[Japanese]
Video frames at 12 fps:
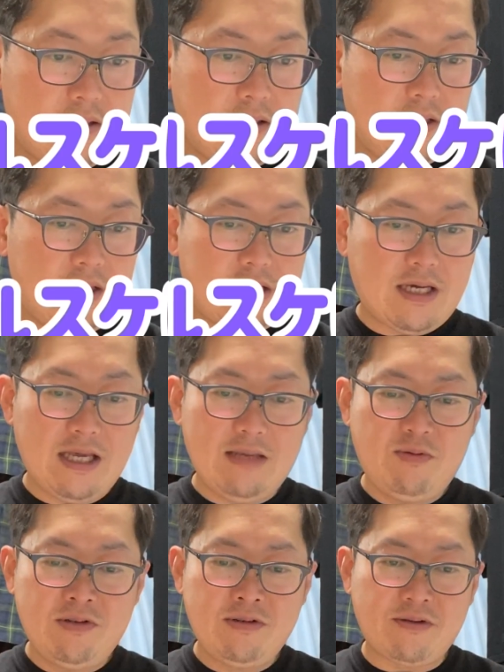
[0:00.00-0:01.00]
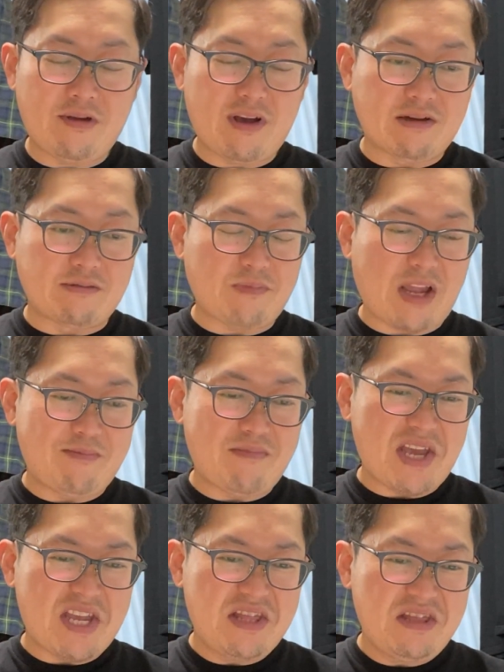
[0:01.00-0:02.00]
2回分の予約め
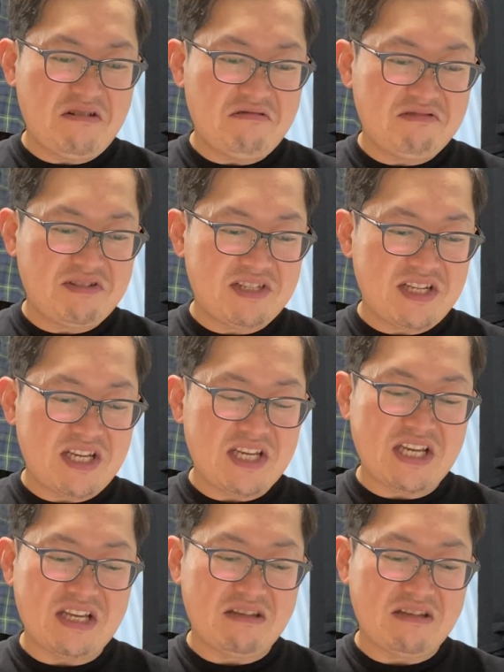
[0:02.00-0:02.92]
んどくせえ